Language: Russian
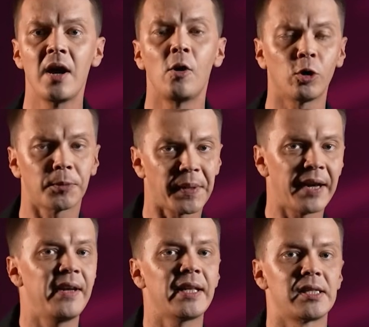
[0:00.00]
от
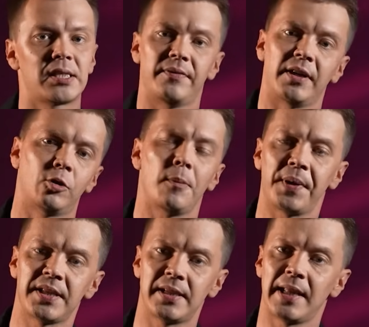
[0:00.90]
правительства до
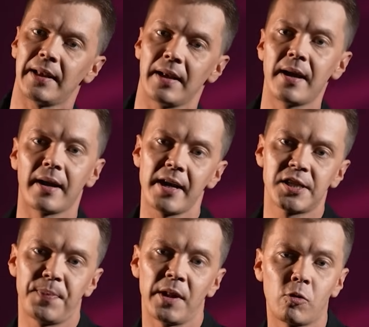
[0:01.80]
председателей
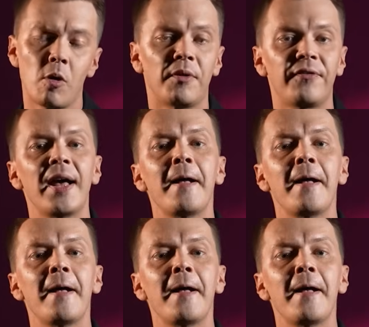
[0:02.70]
райисполкомов,